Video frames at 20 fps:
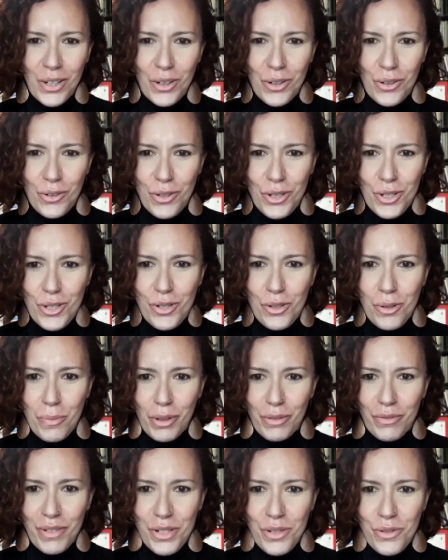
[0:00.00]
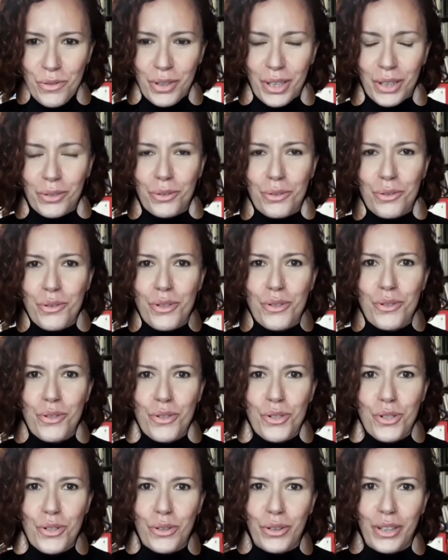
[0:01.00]
Hoje sou professora do curso
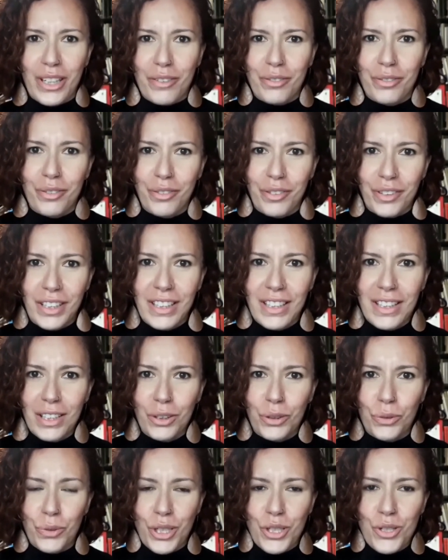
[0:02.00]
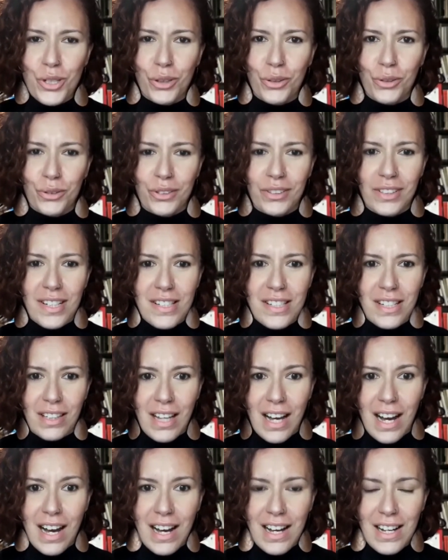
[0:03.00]
de Geografia do Instituto das
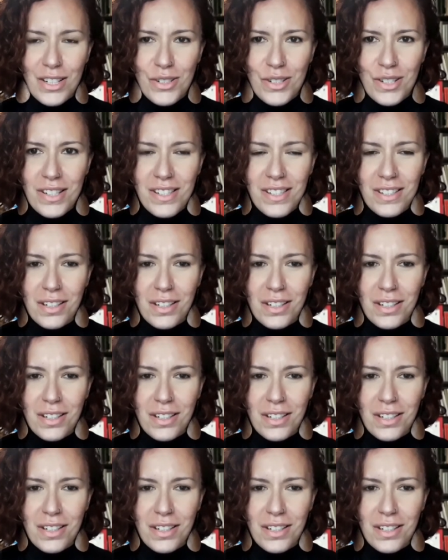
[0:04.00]
Cidades,